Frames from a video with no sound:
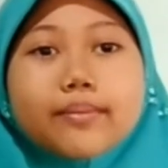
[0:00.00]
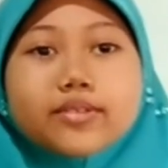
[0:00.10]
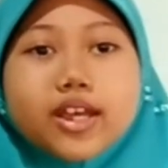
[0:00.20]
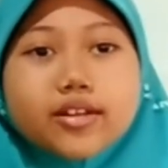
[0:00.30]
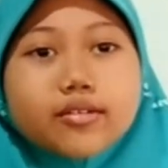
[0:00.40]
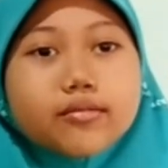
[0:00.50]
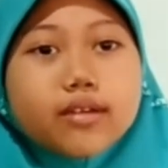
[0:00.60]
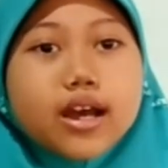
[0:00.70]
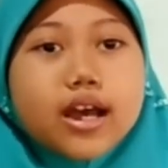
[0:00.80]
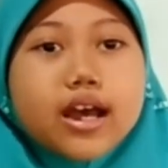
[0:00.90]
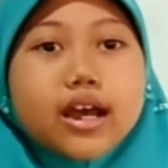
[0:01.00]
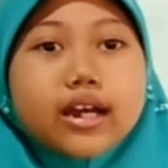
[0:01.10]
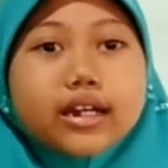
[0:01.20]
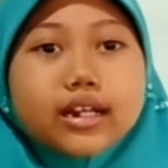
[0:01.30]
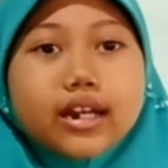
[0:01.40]
absen
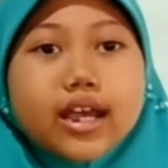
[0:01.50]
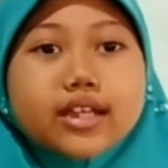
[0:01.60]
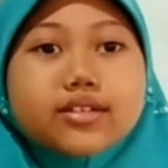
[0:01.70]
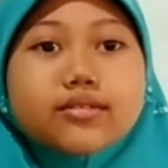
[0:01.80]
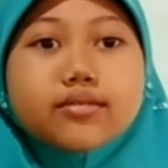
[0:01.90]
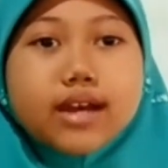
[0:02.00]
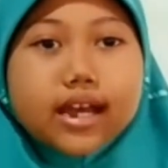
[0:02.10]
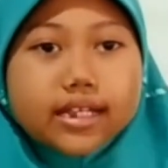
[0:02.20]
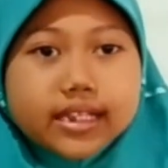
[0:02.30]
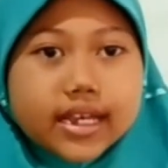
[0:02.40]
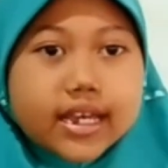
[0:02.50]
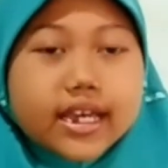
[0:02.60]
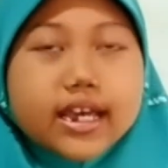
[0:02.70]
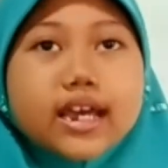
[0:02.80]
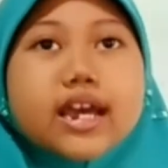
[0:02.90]
2 kelas 2C.
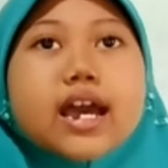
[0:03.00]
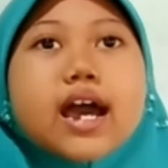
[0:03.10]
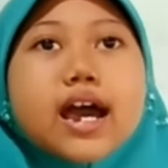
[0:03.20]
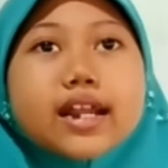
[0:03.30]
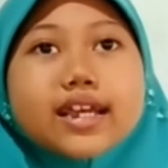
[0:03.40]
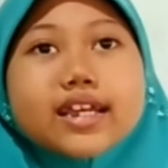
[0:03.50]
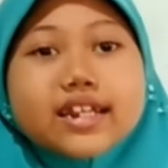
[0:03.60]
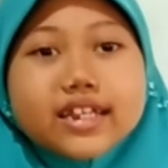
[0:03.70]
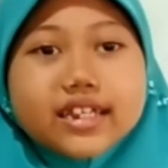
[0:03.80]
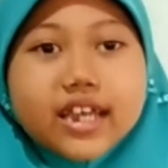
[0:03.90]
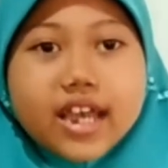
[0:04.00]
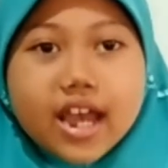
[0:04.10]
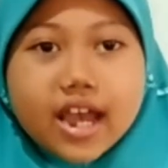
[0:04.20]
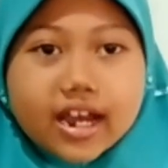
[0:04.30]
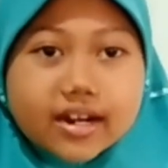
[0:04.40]
Hari ini
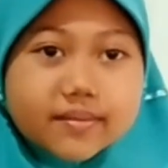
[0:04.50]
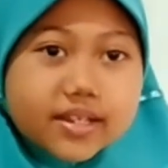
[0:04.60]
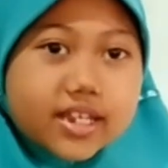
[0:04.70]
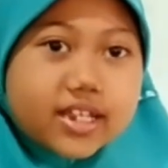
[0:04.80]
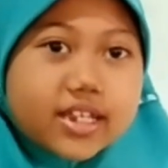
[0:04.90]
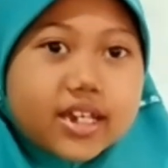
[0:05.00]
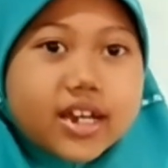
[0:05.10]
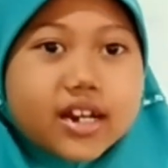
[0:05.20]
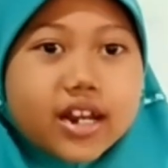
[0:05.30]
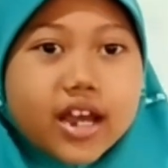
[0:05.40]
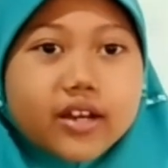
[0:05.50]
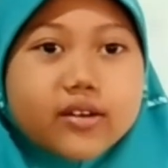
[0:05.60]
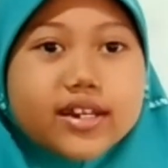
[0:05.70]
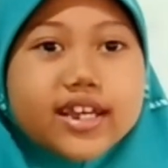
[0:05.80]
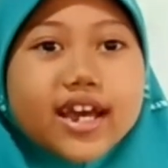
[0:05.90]
saya akan menyanyikan
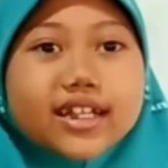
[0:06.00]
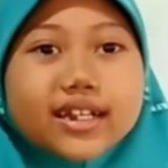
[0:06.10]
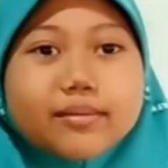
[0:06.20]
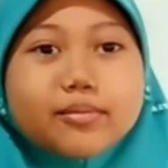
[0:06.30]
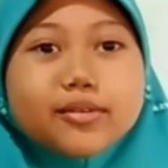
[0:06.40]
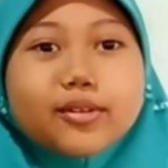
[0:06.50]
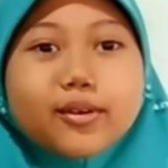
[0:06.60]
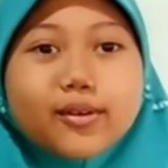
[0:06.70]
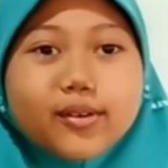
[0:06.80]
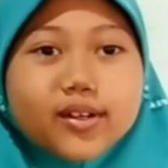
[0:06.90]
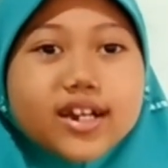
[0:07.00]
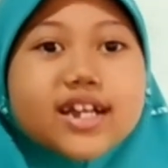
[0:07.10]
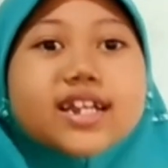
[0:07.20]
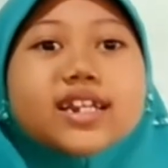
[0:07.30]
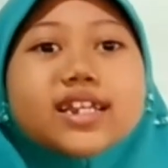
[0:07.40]
lagu Lihat Kebunku.
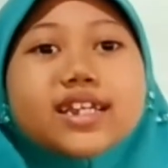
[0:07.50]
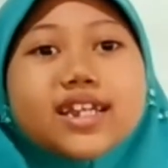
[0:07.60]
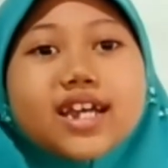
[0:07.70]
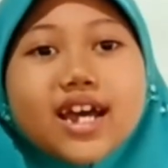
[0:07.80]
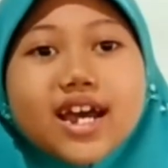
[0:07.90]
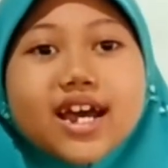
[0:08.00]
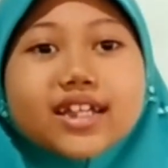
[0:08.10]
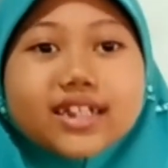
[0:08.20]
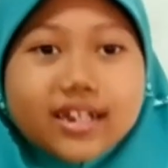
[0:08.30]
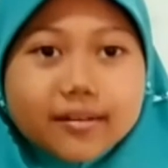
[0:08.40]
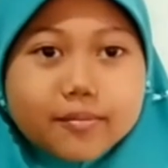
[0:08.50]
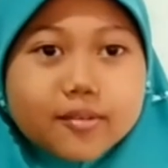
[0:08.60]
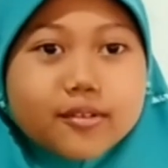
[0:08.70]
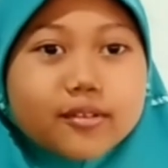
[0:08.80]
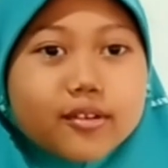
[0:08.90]
Lihat
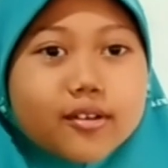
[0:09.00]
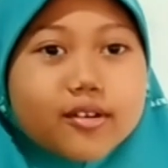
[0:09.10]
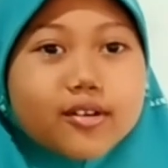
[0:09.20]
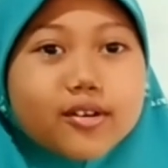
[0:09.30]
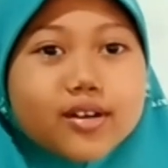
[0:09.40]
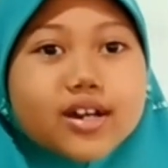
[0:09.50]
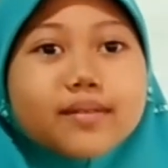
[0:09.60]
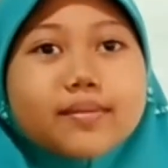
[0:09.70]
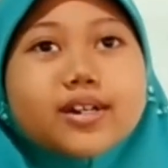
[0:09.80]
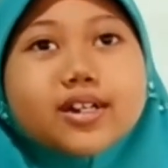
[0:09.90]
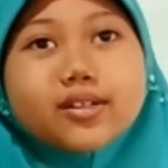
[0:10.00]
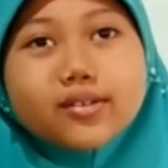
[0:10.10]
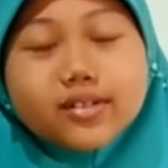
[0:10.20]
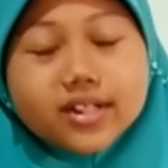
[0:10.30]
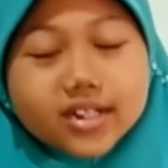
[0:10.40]
kebunku
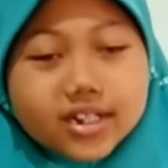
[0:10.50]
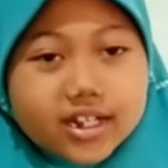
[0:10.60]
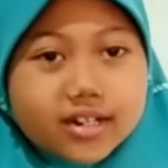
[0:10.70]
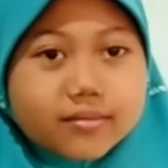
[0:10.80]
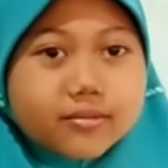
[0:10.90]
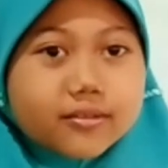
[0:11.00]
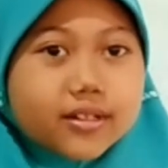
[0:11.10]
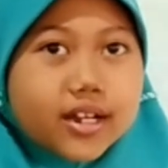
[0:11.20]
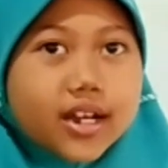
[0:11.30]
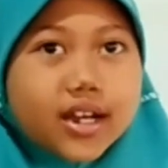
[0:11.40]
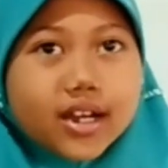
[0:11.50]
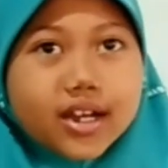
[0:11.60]
penuh dengan bunga.